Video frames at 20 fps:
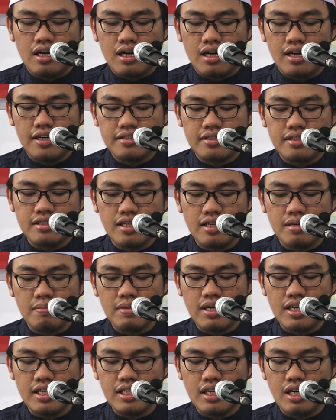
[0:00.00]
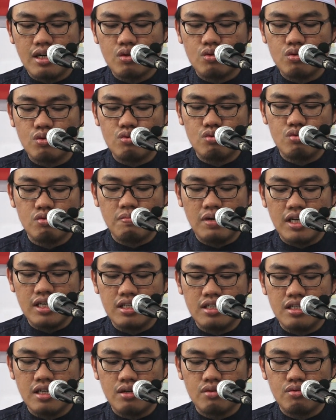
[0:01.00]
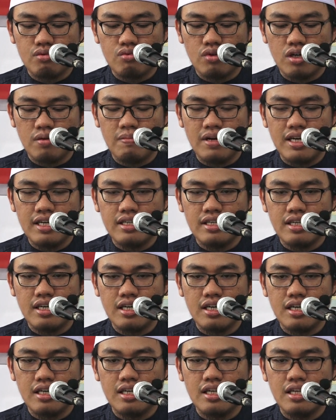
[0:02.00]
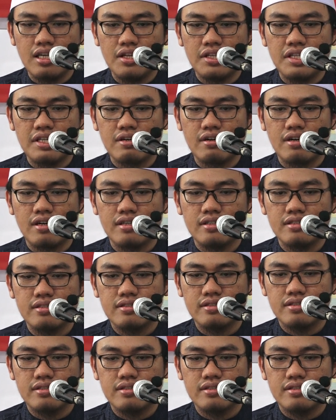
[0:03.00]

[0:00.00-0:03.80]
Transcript: hatta ma yakunu bainahu wa bainaha illa dhira'